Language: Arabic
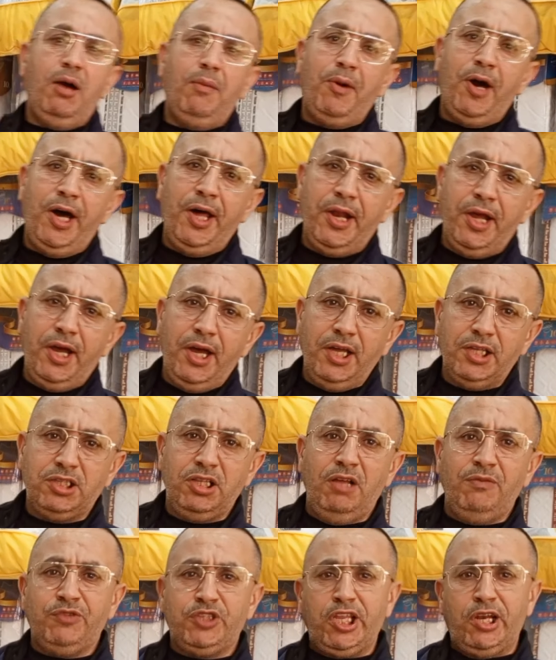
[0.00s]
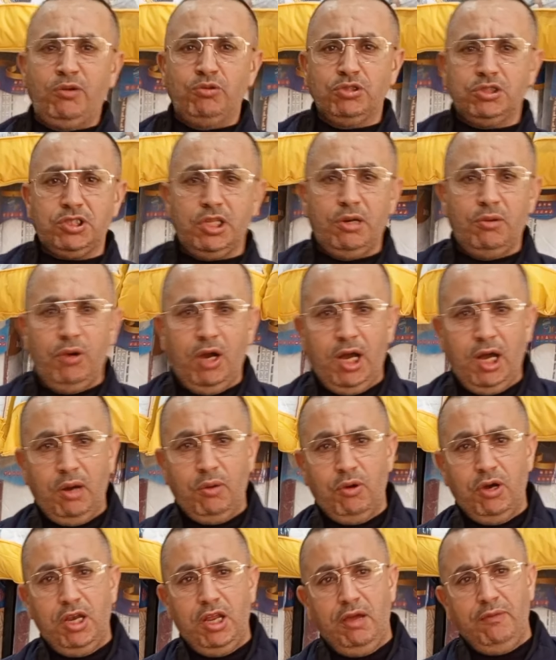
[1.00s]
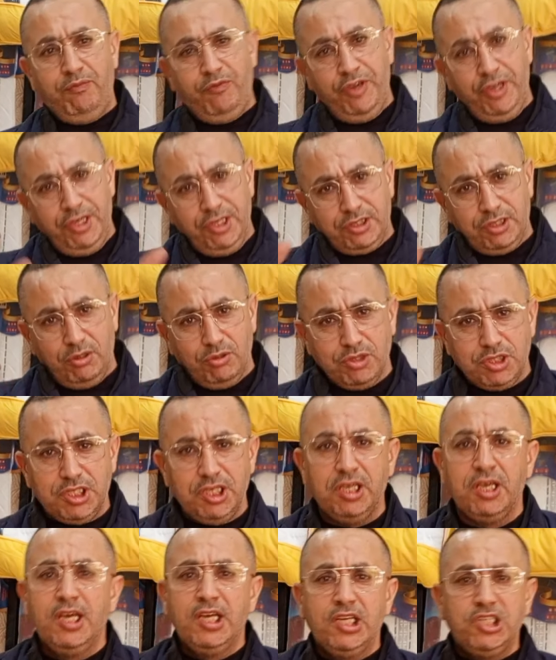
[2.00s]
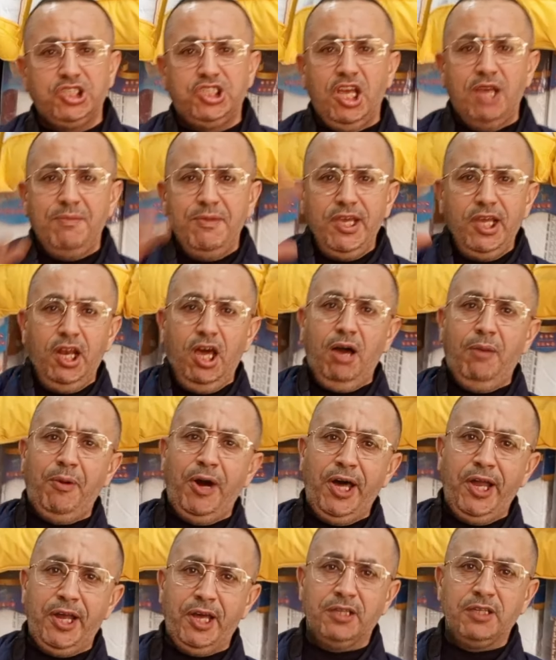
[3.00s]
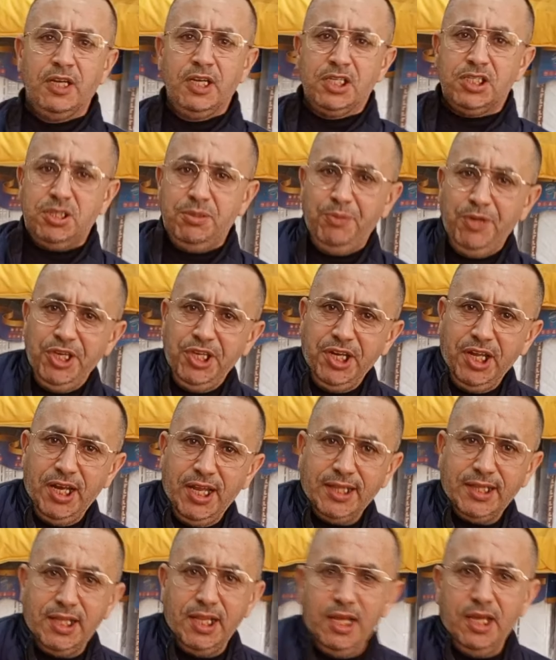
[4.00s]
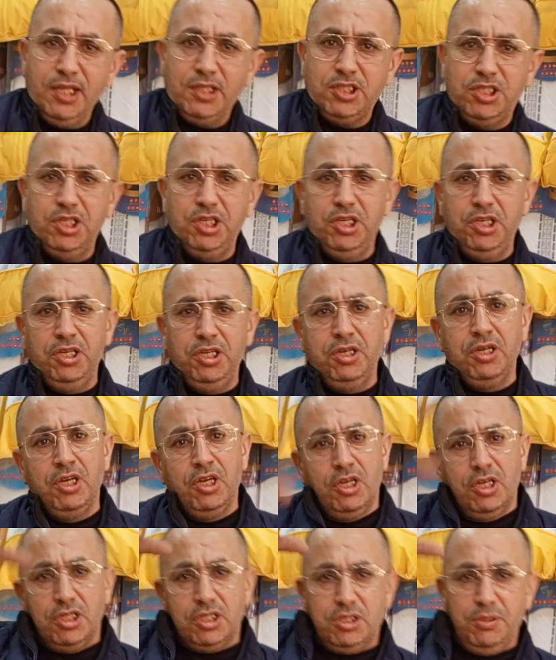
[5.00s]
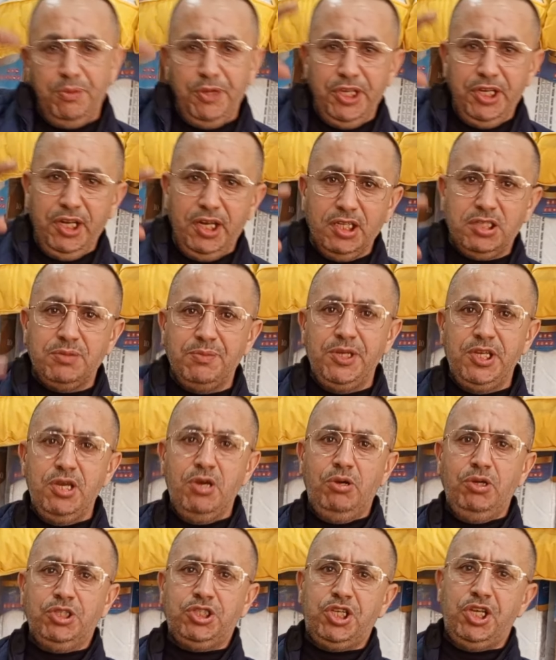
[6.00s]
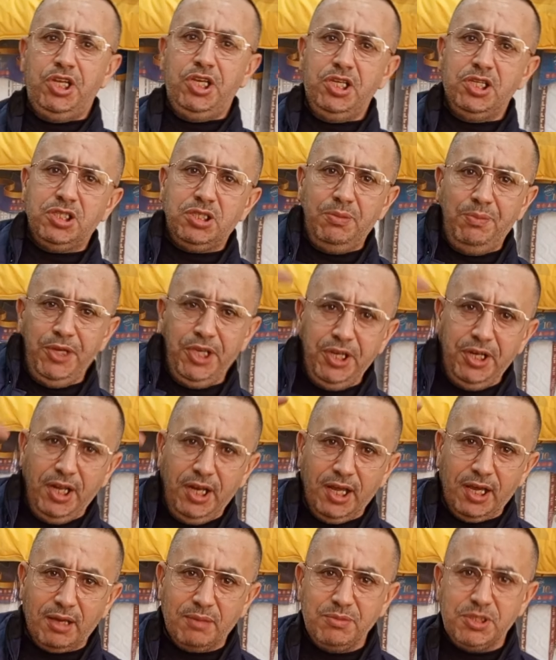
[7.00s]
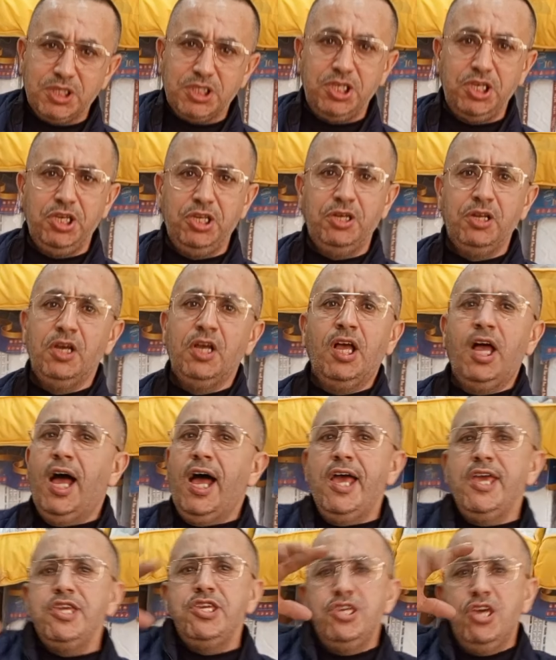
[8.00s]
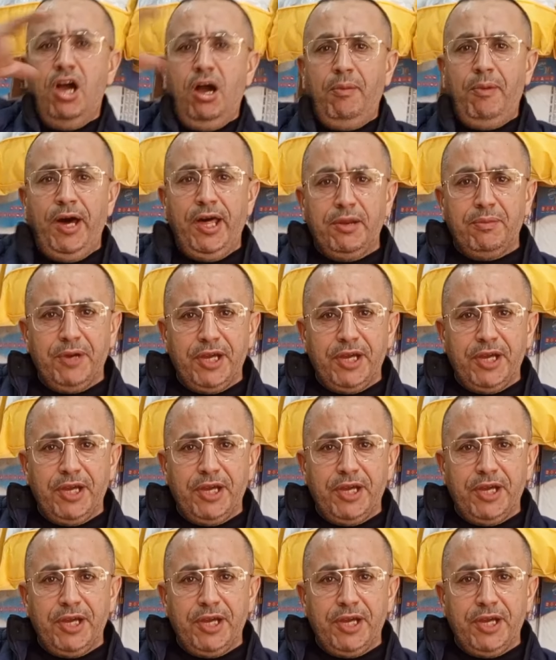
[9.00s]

العبارات لا في 33 ولا في 36 جميع العبارات 70 يعني على 30 70 على 28 70 على 50 اي عبار